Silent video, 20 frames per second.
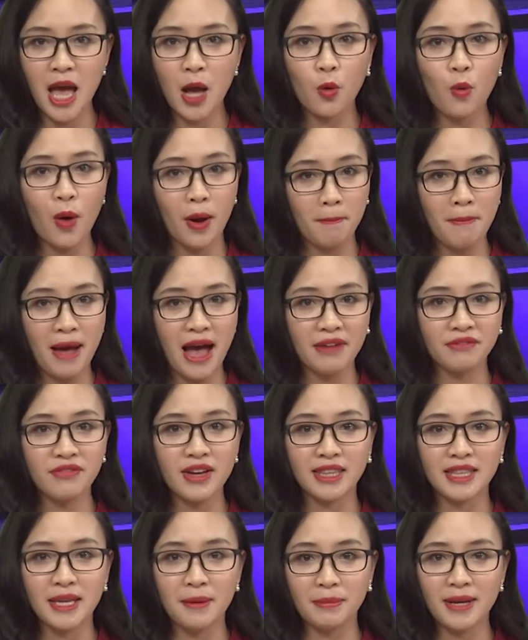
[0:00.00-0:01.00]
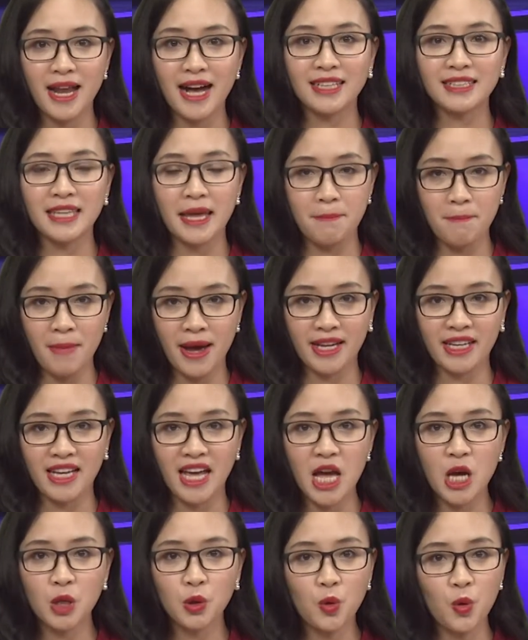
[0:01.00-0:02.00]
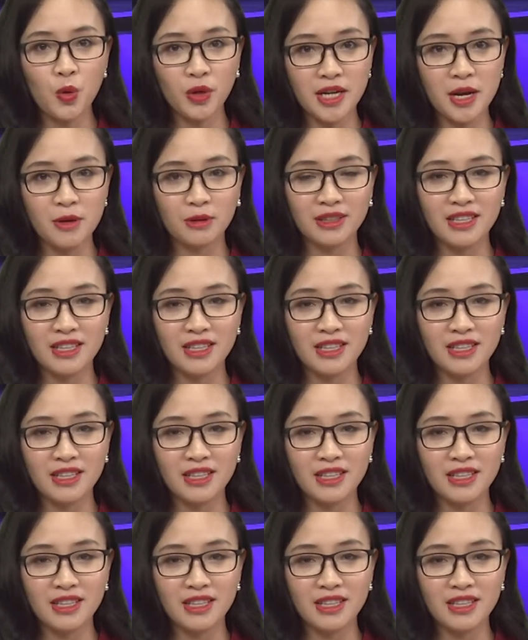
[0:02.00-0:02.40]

quảng bá về tiềm năng thế mạnh, thu hút đầu